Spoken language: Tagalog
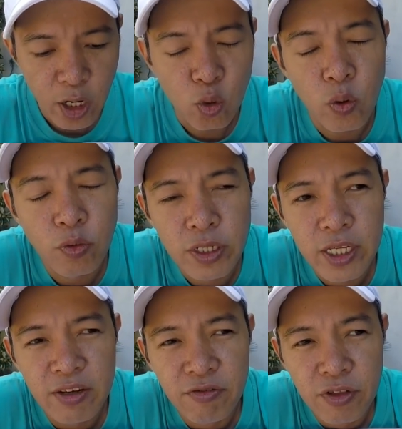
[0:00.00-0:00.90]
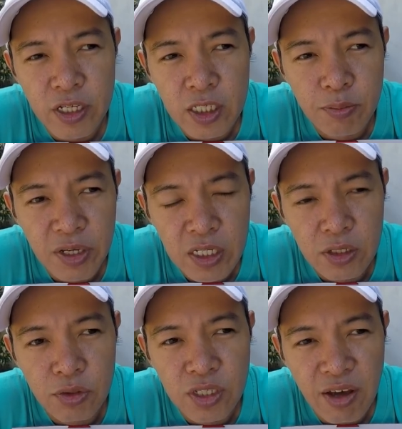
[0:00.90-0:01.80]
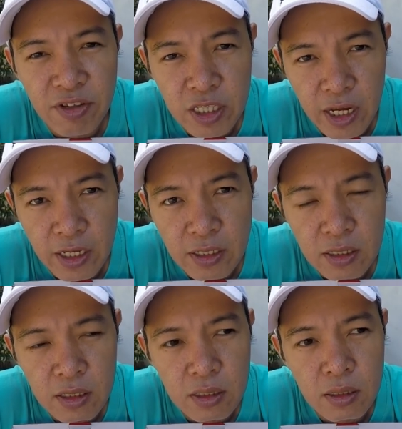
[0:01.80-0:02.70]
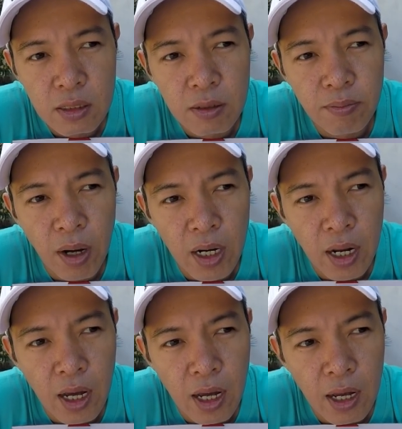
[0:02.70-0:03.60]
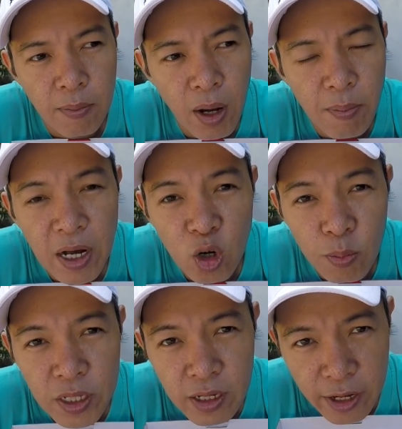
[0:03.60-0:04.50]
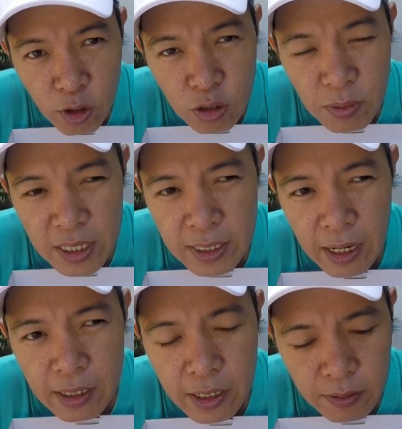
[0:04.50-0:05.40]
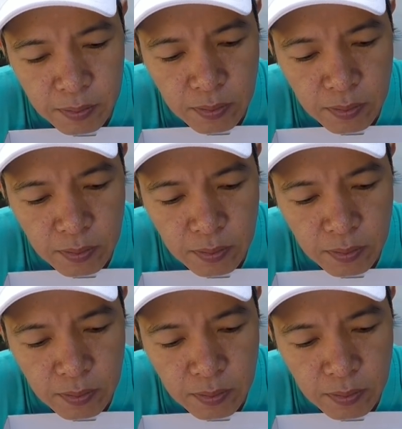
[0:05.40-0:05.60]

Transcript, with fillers: Ayun, we will give this video 7 days para makapag-comment kayo at makasali.